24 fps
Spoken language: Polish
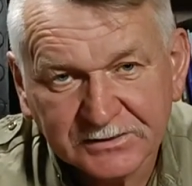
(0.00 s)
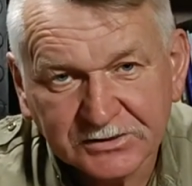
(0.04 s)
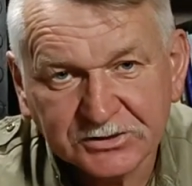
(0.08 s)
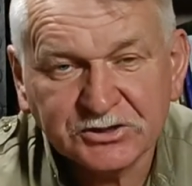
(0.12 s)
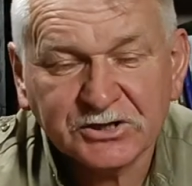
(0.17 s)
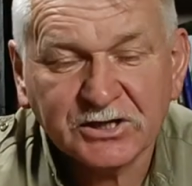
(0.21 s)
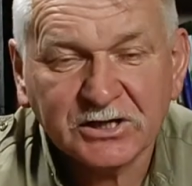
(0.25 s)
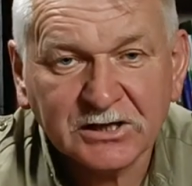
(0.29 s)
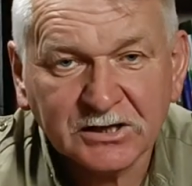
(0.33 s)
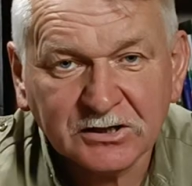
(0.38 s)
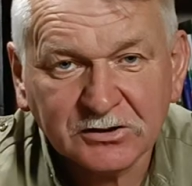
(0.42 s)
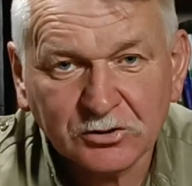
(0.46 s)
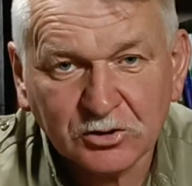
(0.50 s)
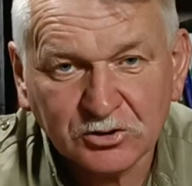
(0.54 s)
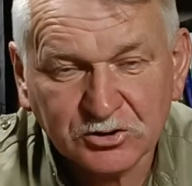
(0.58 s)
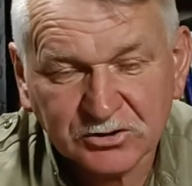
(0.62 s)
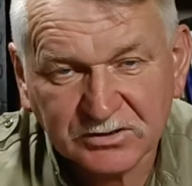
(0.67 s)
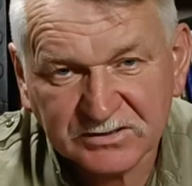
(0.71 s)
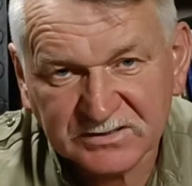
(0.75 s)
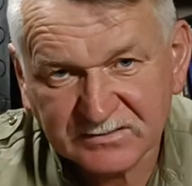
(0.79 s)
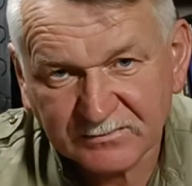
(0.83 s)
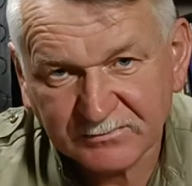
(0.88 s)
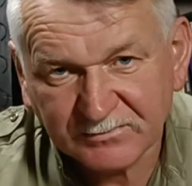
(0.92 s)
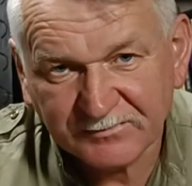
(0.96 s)
jeżeli
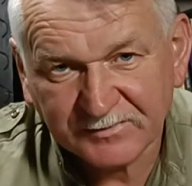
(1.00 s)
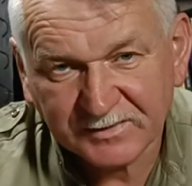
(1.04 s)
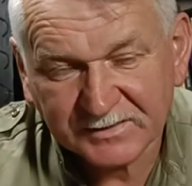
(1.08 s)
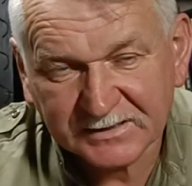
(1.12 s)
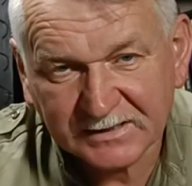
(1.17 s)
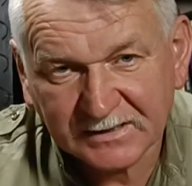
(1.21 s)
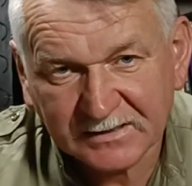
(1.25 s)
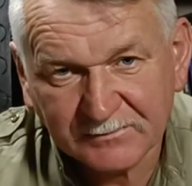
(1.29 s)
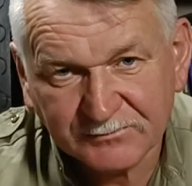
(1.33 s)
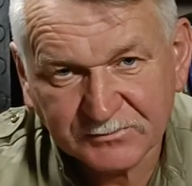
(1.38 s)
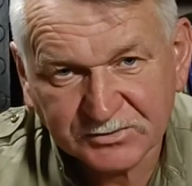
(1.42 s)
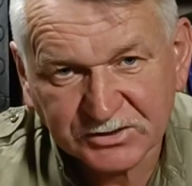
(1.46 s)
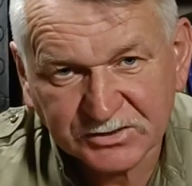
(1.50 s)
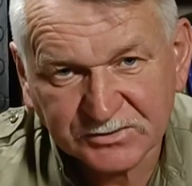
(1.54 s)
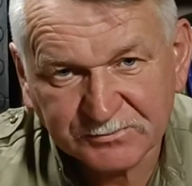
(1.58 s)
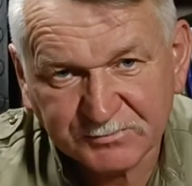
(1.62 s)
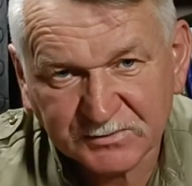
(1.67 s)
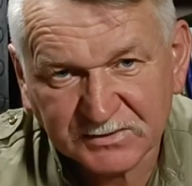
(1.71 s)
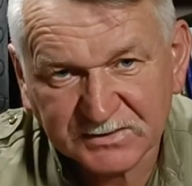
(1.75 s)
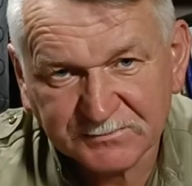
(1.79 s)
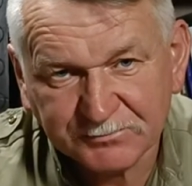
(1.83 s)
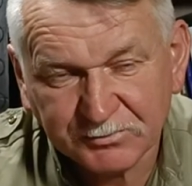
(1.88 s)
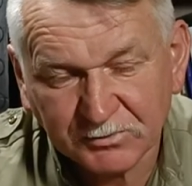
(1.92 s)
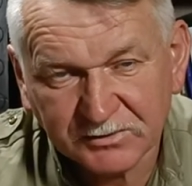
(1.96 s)
ktoś jest obywatelem
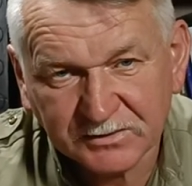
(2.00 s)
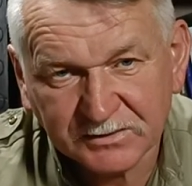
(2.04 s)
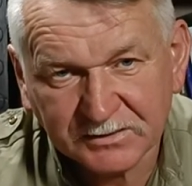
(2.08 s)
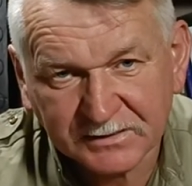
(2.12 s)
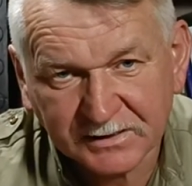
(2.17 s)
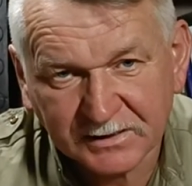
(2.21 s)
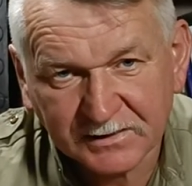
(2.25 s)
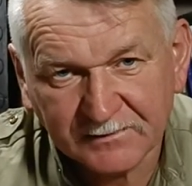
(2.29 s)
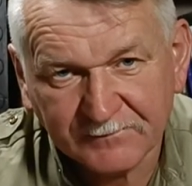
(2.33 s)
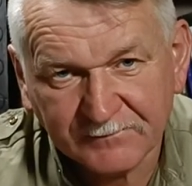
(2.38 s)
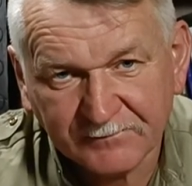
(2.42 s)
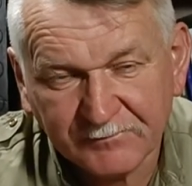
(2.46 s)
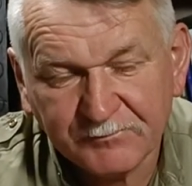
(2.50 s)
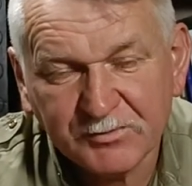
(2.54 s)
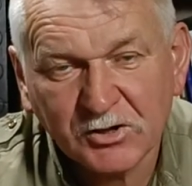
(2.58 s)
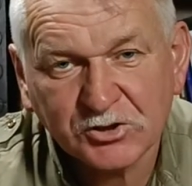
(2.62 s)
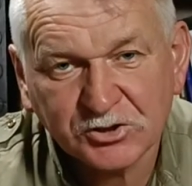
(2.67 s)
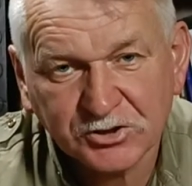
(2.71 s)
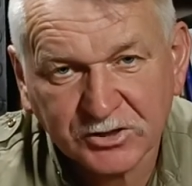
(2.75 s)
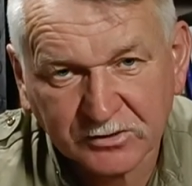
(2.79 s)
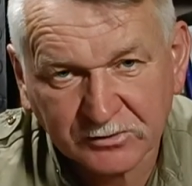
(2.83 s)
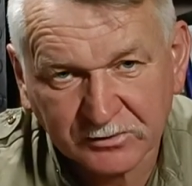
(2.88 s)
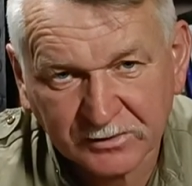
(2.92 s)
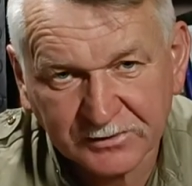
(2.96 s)
Rzeczpospolitej,
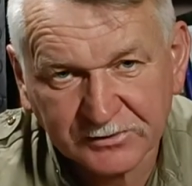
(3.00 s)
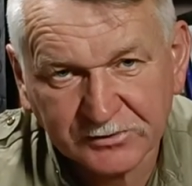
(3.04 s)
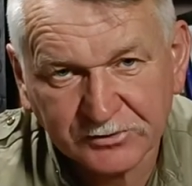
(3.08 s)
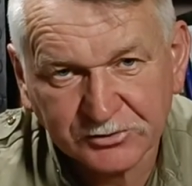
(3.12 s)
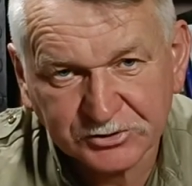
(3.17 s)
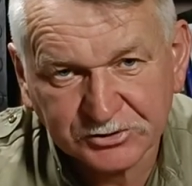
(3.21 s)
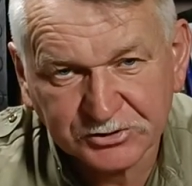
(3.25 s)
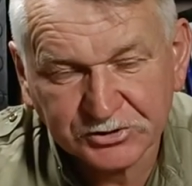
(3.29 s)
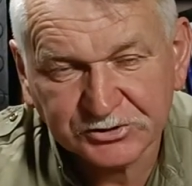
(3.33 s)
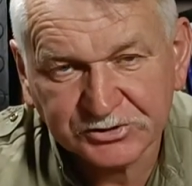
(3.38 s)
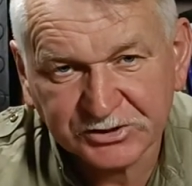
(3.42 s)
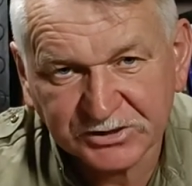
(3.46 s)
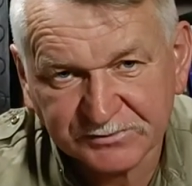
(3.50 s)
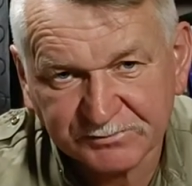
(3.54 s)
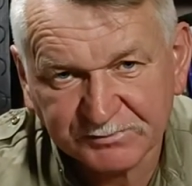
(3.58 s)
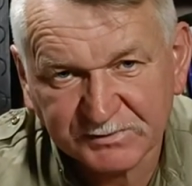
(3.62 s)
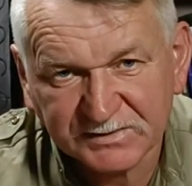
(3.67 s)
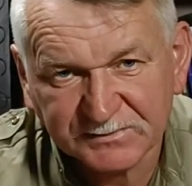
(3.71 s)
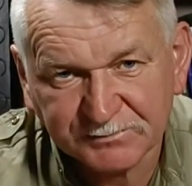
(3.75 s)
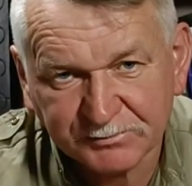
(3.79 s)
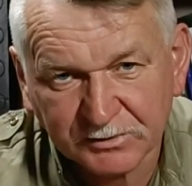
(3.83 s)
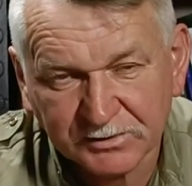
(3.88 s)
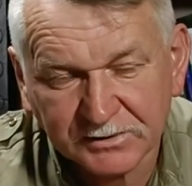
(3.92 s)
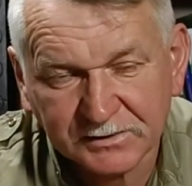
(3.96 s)
pierwszej kolejności
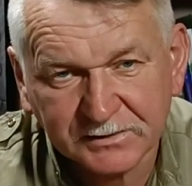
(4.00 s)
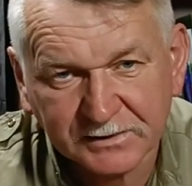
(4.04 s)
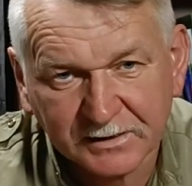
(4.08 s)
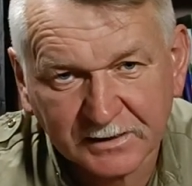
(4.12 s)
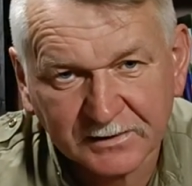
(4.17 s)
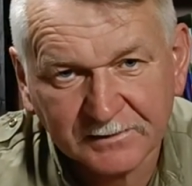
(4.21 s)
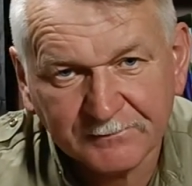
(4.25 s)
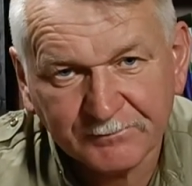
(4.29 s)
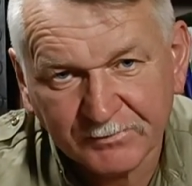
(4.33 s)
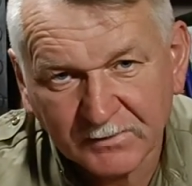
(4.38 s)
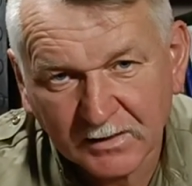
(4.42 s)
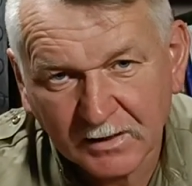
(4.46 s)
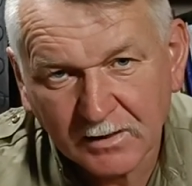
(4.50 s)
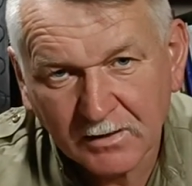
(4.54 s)
Rzeczpospolitej,